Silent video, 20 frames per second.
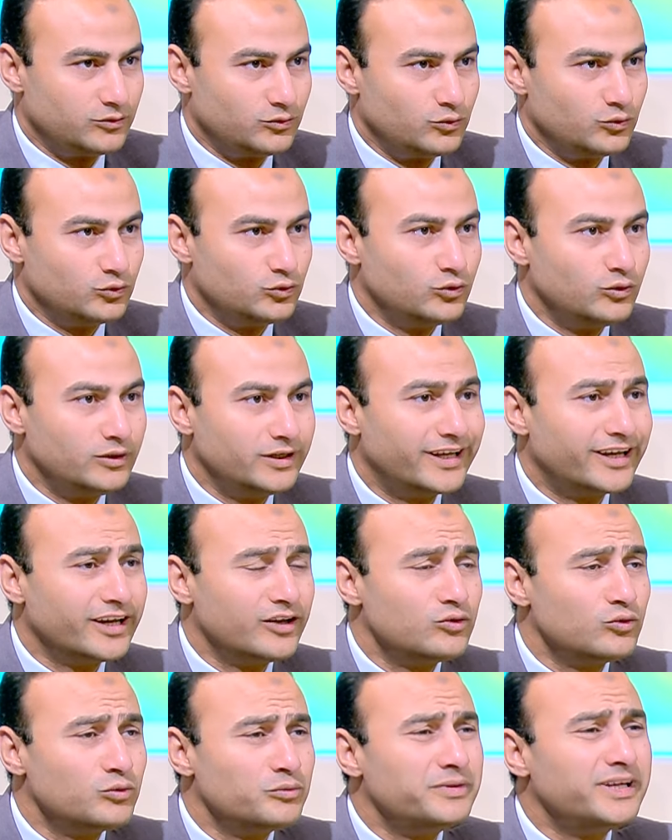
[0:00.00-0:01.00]
ودول
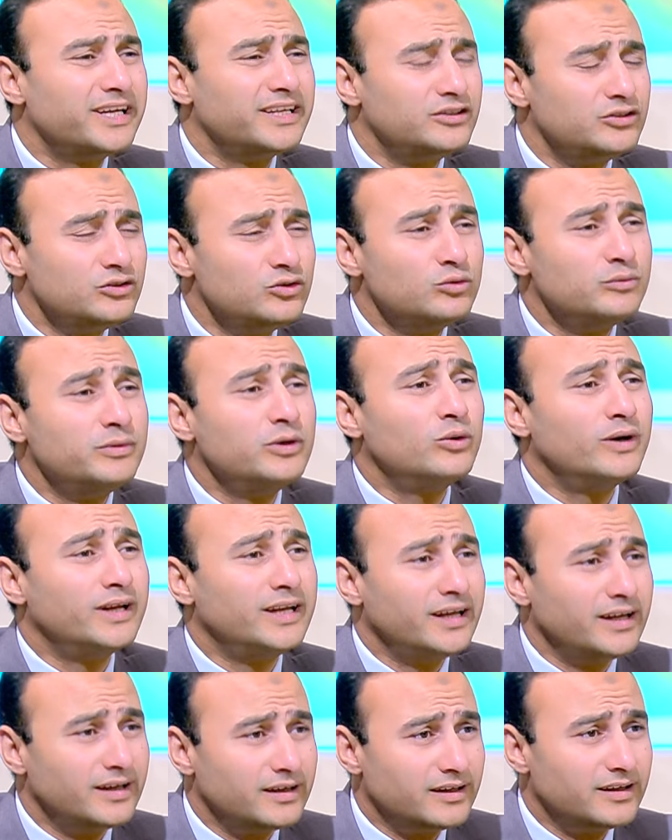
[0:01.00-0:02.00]
كانوا بيدينوا
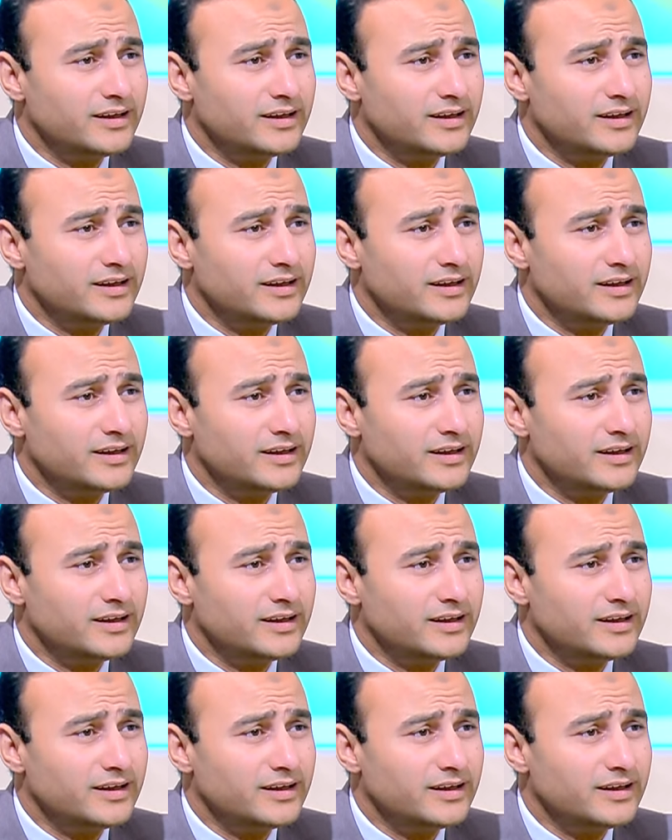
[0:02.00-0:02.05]
بالولاء